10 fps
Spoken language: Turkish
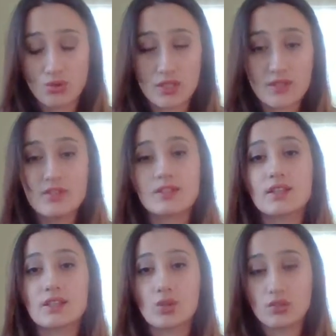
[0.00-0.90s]
ödev ya da
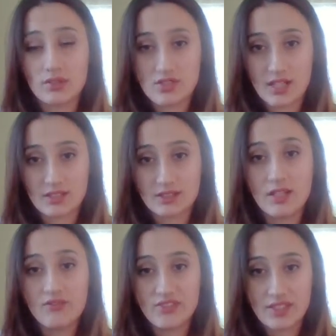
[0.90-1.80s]
iki ödev
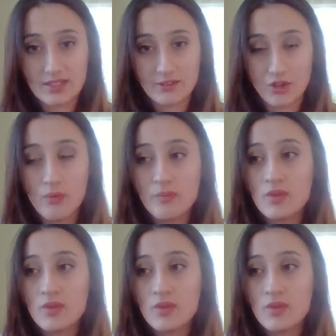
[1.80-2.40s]
şeklinde veriliyor.